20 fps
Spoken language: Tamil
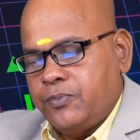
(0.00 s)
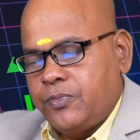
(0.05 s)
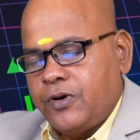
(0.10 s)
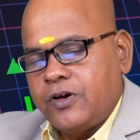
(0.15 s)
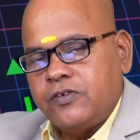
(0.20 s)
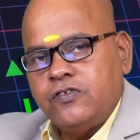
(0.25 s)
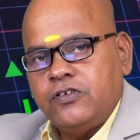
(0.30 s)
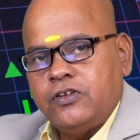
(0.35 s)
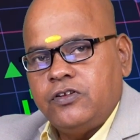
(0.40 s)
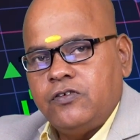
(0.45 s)

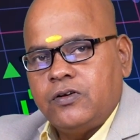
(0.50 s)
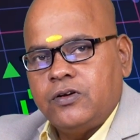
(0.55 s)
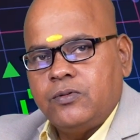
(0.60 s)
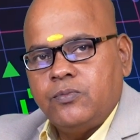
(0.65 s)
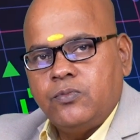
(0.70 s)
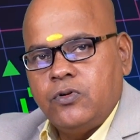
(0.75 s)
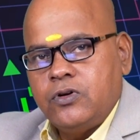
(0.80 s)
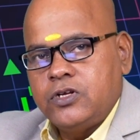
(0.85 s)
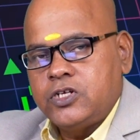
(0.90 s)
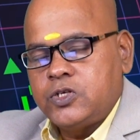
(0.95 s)
பாசிட்டிவான
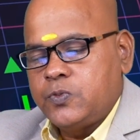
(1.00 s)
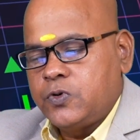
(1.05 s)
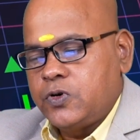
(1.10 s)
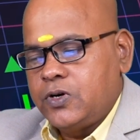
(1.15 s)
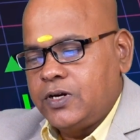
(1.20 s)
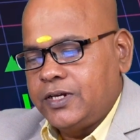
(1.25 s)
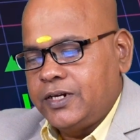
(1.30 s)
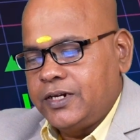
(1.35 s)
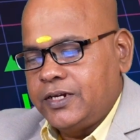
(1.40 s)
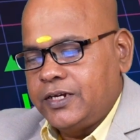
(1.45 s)
புல்லிஷ்
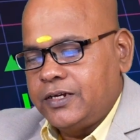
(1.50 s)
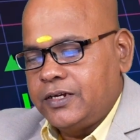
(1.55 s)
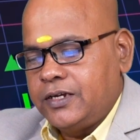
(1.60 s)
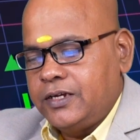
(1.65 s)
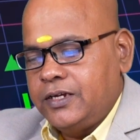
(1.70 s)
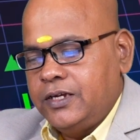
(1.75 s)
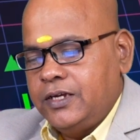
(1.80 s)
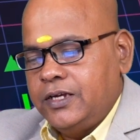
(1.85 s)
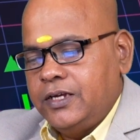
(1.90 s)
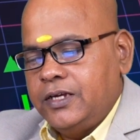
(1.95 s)
மோடில் இருக்குது
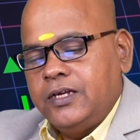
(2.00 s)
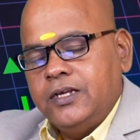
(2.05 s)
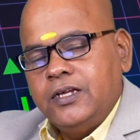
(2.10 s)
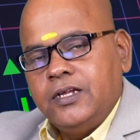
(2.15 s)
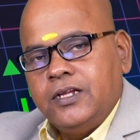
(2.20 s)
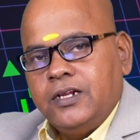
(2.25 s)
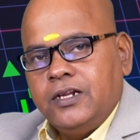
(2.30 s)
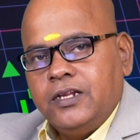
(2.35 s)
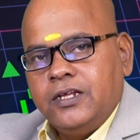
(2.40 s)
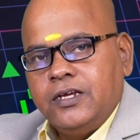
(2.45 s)

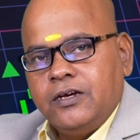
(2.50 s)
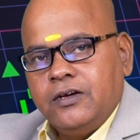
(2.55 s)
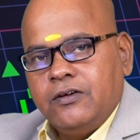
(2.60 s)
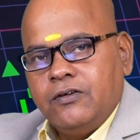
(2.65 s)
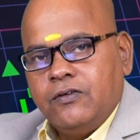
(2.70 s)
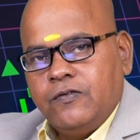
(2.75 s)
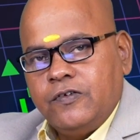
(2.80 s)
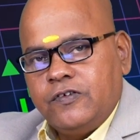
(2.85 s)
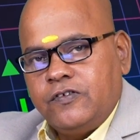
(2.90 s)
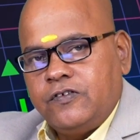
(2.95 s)

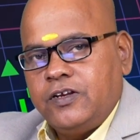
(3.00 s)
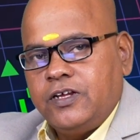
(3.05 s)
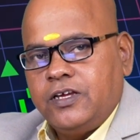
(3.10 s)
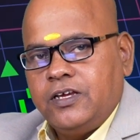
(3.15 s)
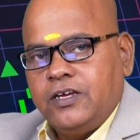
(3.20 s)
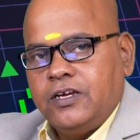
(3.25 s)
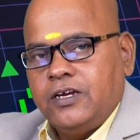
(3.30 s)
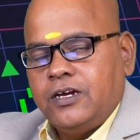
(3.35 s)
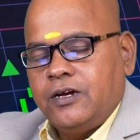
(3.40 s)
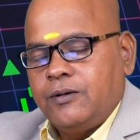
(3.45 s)
நீங்கள்
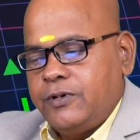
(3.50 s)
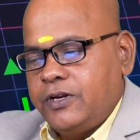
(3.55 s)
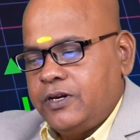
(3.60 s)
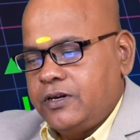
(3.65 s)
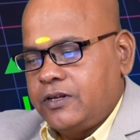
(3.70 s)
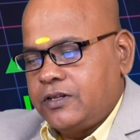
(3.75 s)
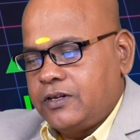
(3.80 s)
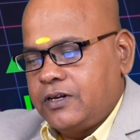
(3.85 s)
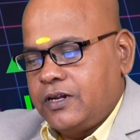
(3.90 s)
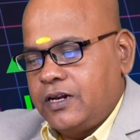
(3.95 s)
வச்சுருக்கீங்க
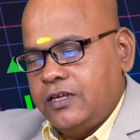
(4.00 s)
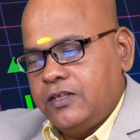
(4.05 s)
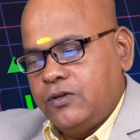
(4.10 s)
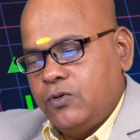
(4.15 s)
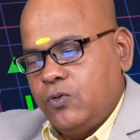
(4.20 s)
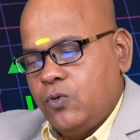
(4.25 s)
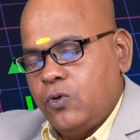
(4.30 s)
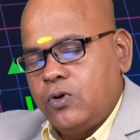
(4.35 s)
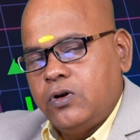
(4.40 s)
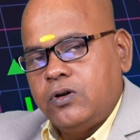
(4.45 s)
அப்படின்றதுனால
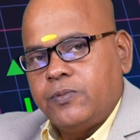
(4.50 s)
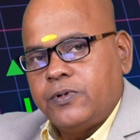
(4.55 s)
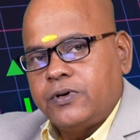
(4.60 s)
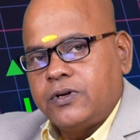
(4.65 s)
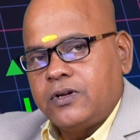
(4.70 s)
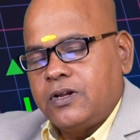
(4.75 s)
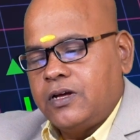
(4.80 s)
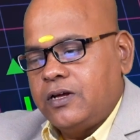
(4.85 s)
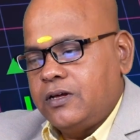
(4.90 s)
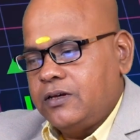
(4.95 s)
இதை ஓல்டு
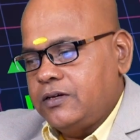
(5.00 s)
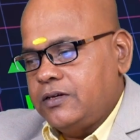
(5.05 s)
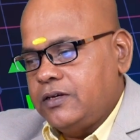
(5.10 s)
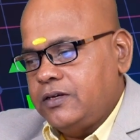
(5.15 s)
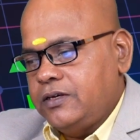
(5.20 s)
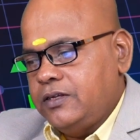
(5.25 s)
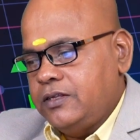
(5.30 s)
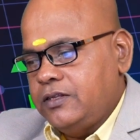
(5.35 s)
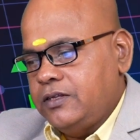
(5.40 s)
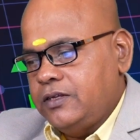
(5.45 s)
பண்ணலாம்
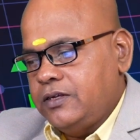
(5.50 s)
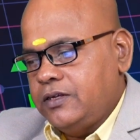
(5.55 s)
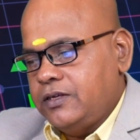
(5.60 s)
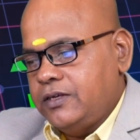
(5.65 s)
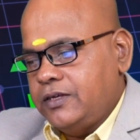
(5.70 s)
இது